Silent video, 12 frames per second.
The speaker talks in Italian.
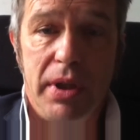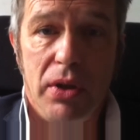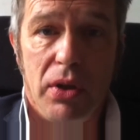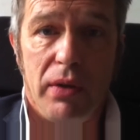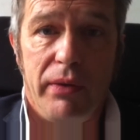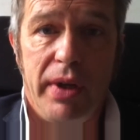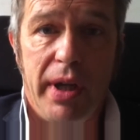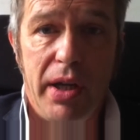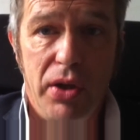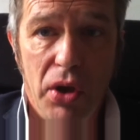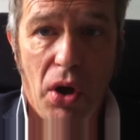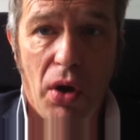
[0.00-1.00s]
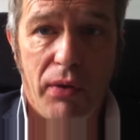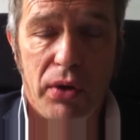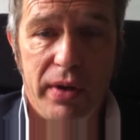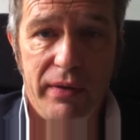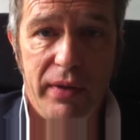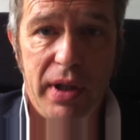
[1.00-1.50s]
io vi
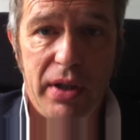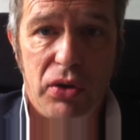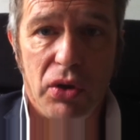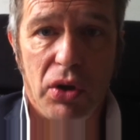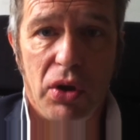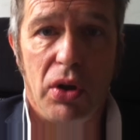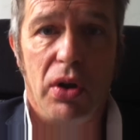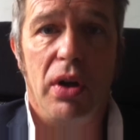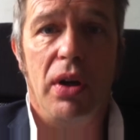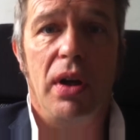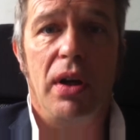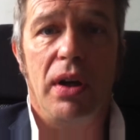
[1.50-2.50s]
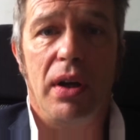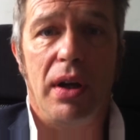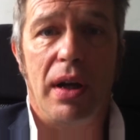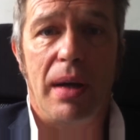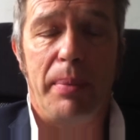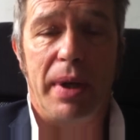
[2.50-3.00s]
rinnovo l'invito eh,
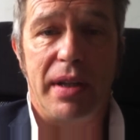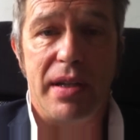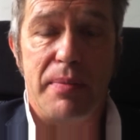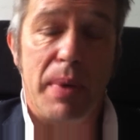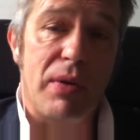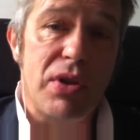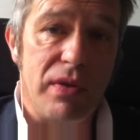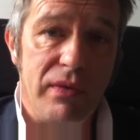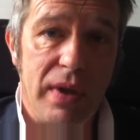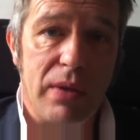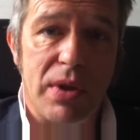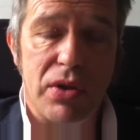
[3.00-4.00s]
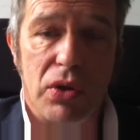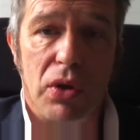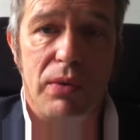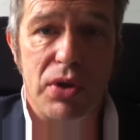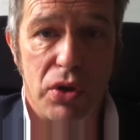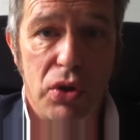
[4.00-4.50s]
a partecipare a questo,
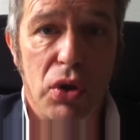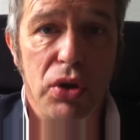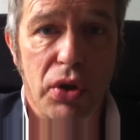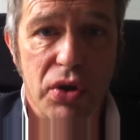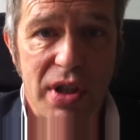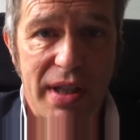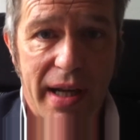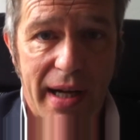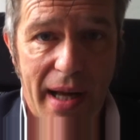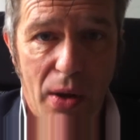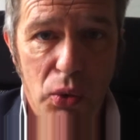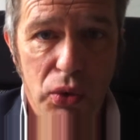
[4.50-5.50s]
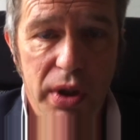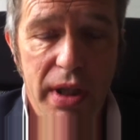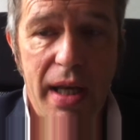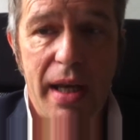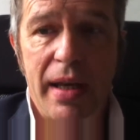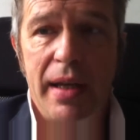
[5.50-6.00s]
questo, questo, incontro, si terrà a
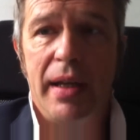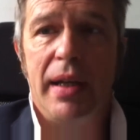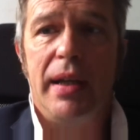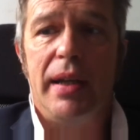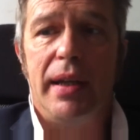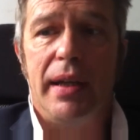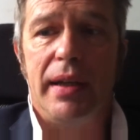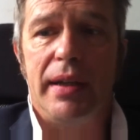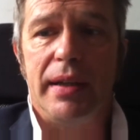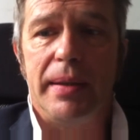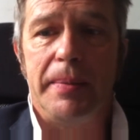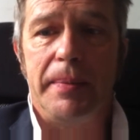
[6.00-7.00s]
Udine, eh,